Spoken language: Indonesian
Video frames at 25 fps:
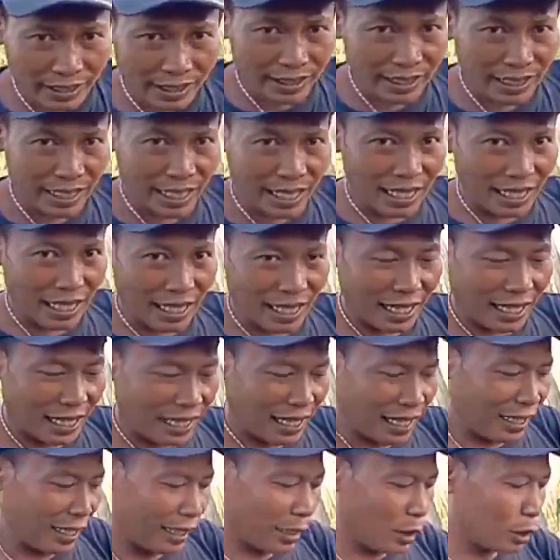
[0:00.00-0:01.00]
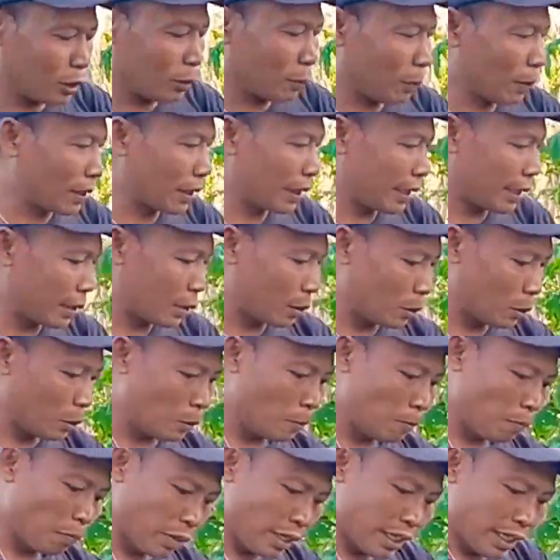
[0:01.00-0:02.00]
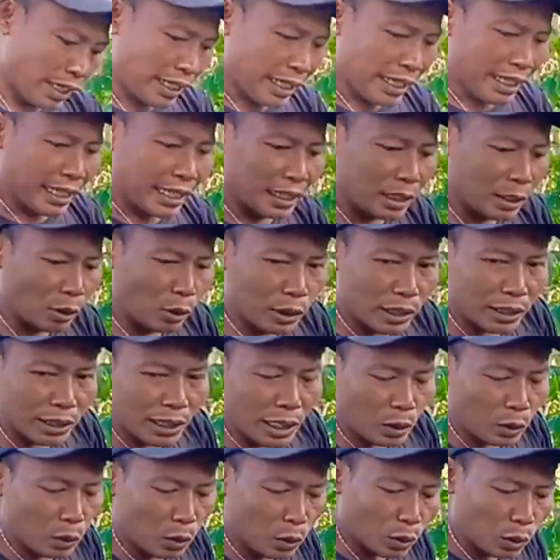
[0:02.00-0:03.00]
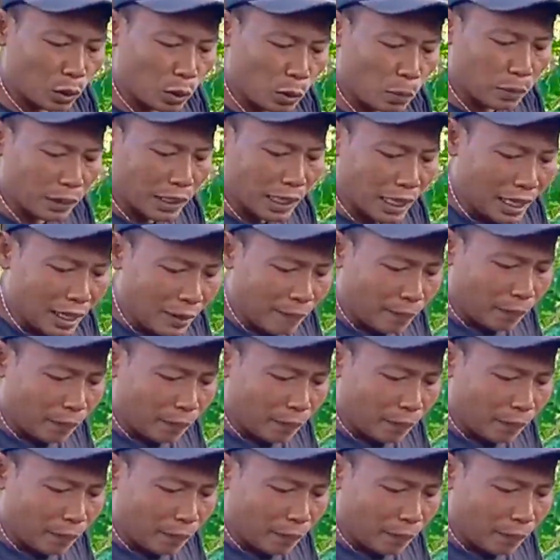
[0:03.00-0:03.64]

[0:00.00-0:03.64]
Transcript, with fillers: nah itu seperti itu terus kita tutup ya